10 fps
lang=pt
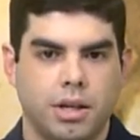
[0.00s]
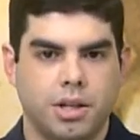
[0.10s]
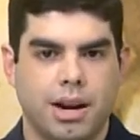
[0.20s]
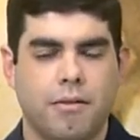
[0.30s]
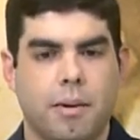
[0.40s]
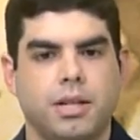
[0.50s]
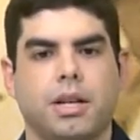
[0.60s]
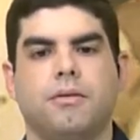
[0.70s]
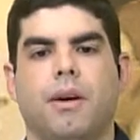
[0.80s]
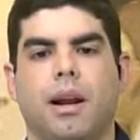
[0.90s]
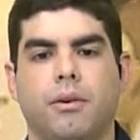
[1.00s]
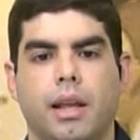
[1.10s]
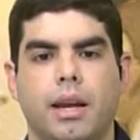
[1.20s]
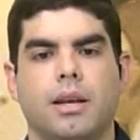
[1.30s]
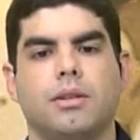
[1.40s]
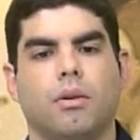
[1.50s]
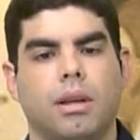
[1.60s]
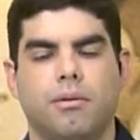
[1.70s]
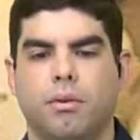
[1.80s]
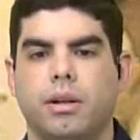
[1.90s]
escreve para a gente, fala o endereço, dá o
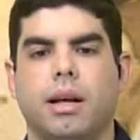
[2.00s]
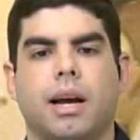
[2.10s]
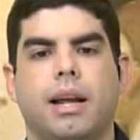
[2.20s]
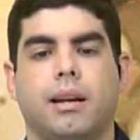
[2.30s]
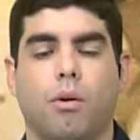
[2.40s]
telefone da galera,